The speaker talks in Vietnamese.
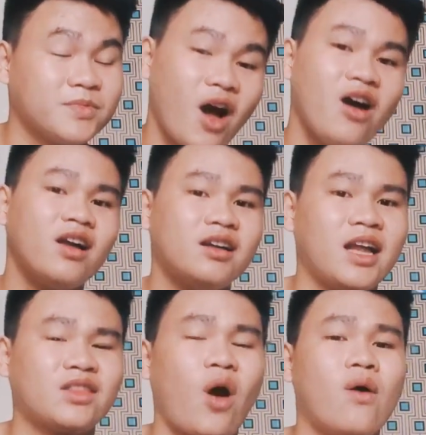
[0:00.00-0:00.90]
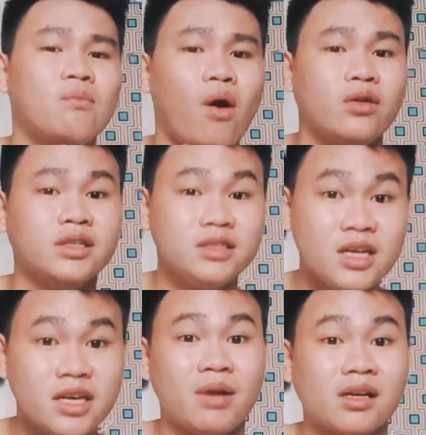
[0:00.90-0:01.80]
Đó là toàn bộ những
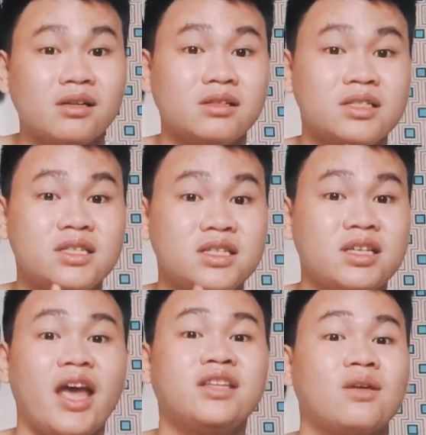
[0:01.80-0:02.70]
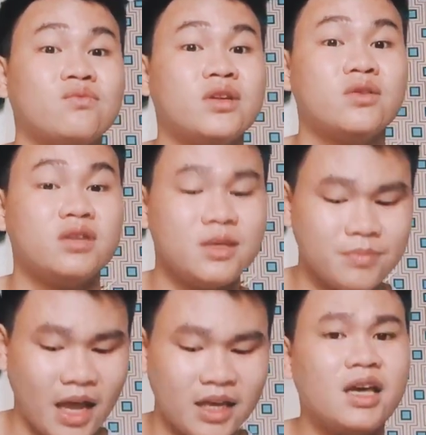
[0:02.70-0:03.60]
gì mà Cường chia sẻ trong video
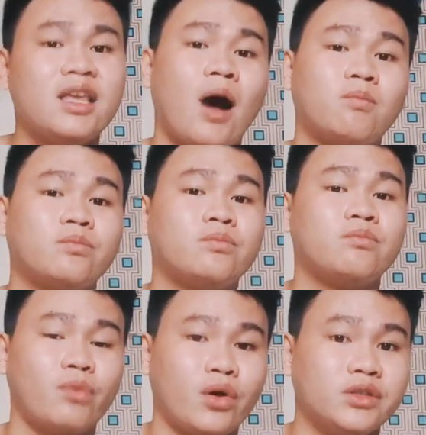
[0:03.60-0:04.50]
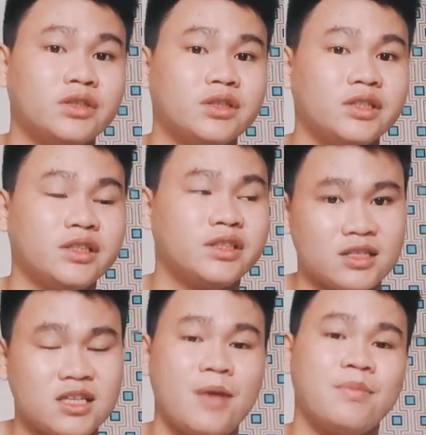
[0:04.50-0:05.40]
clip này. Hy vọng mọi người
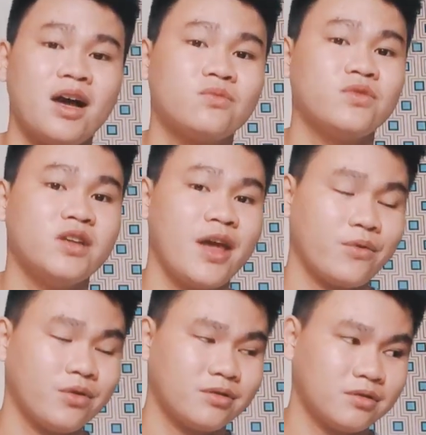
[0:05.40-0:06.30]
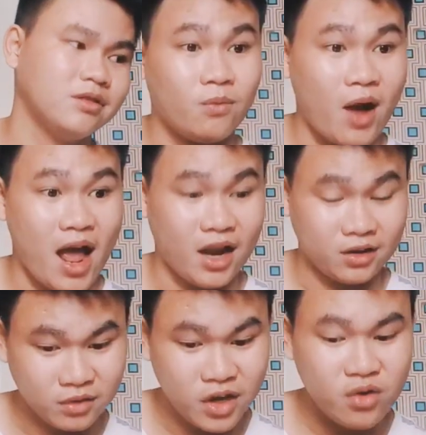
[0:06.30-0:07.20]
xem hết video của Cường, và
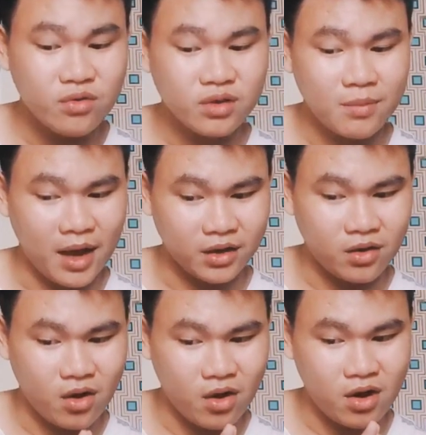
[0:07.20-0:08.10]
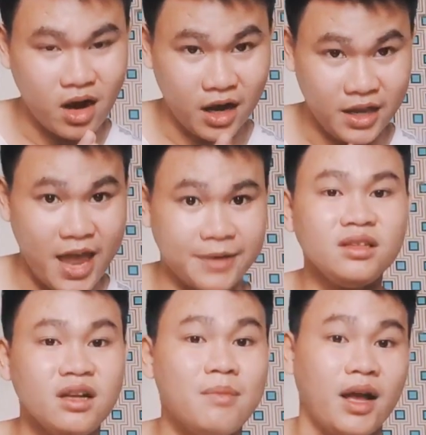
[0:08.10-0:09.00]
nếu các bạn có thời gian,
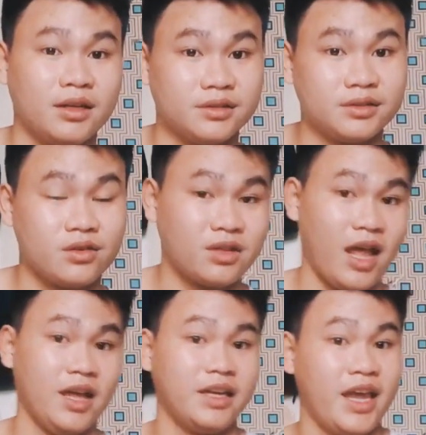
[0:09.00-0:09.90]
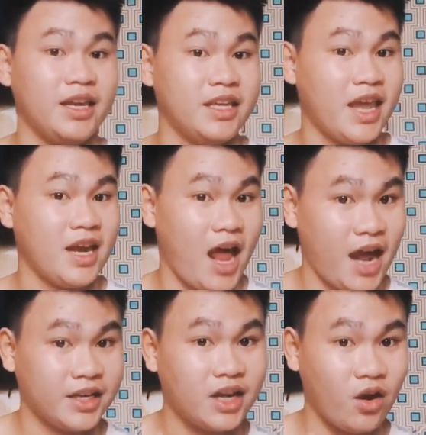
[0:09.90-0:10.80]
các bạn có thể nghe đi nghe
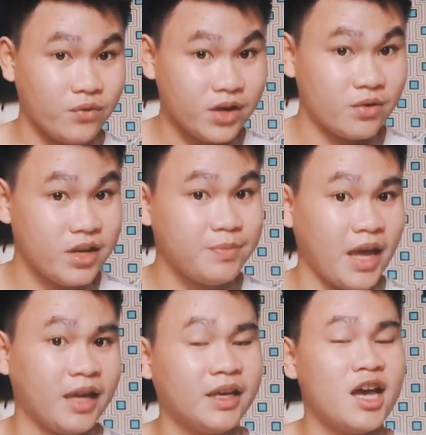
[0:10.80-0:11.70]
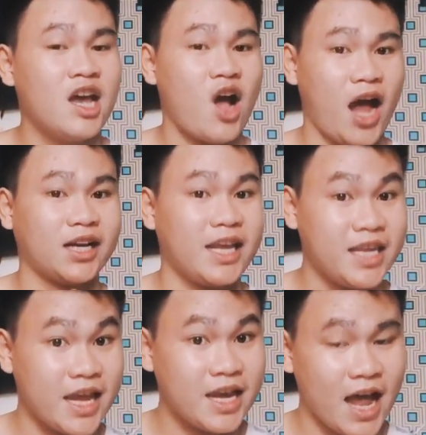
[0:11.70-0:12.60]
lại cái đoạn video clip này, hoặc lấy
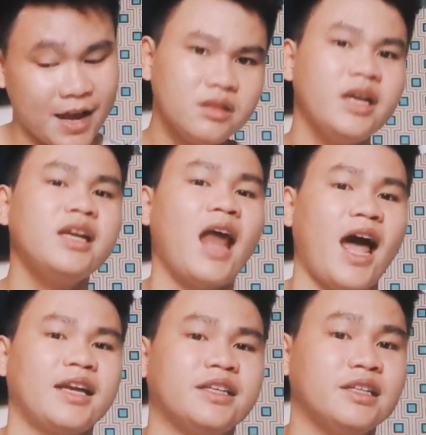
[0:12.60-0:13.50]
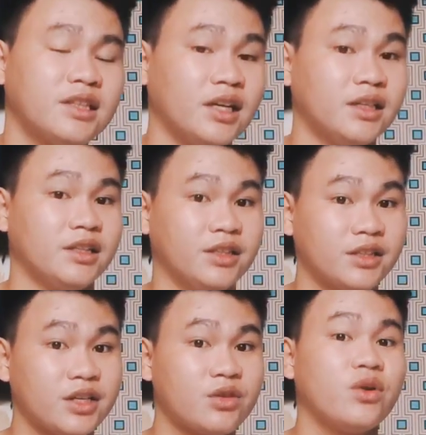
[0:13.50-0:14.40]
giấy ra ghi lại từng những
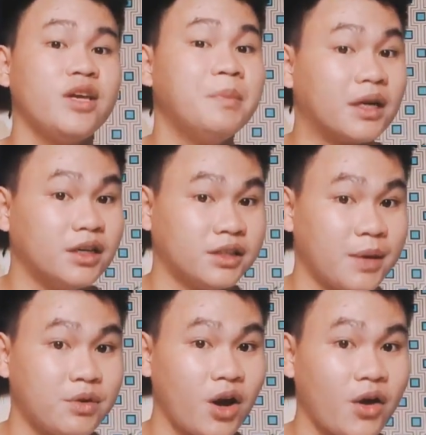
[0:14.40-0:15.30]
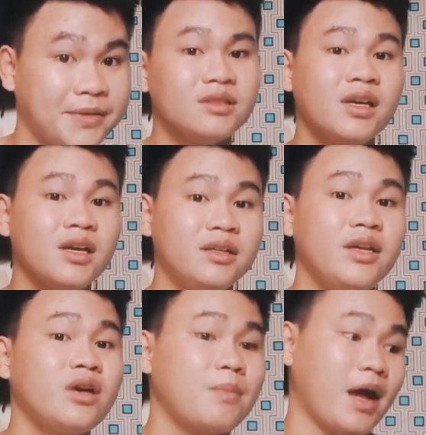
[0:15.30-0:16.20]
cái chú ý mà Cường đã muốn nói.
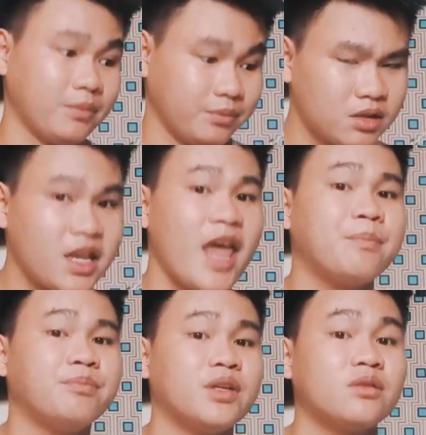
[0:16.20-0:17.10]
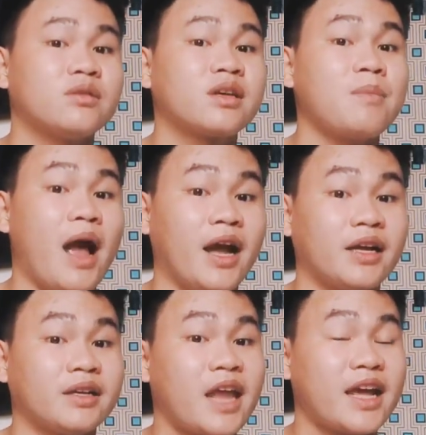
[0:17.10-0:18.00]
Nếu các bạn xem mà các
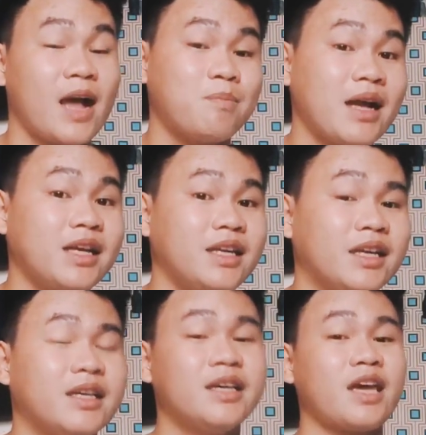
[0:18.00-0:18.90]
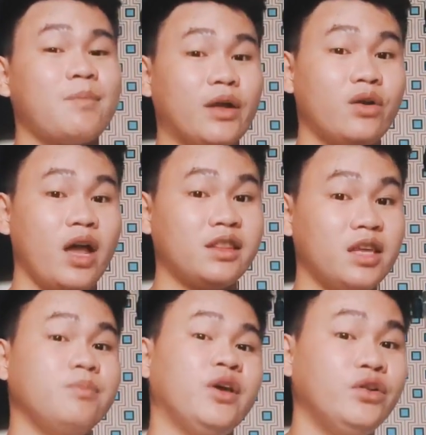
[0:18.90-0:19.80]
bạn đang thắc mắc cái gì, các bạn có thể
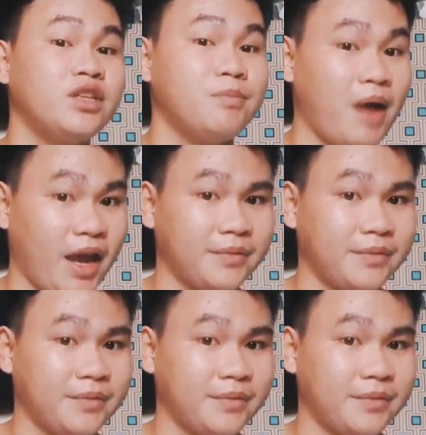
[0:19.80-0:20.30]
tìm hiểu trên mạng.